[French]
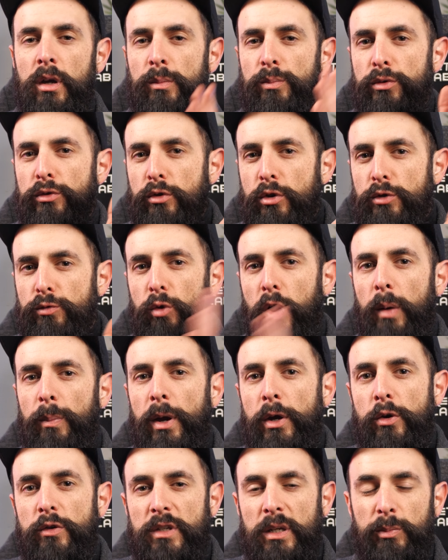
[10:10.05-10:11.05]
puisque je vous
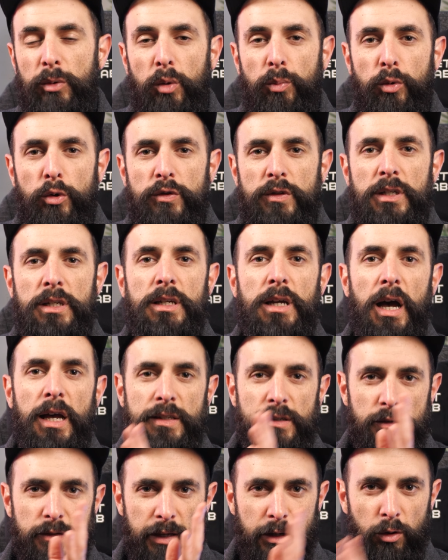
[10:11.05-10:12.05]
rappelle que c'est proposé à
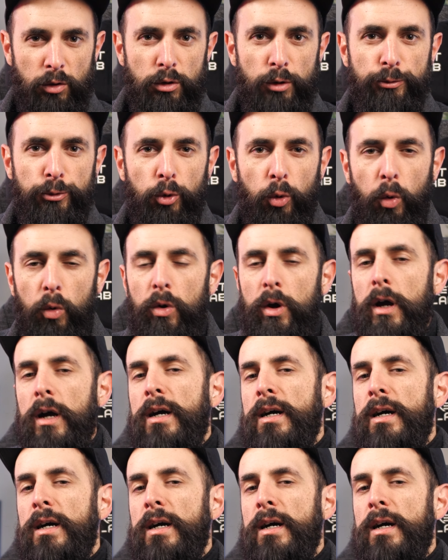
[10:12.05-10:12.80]
159 euros.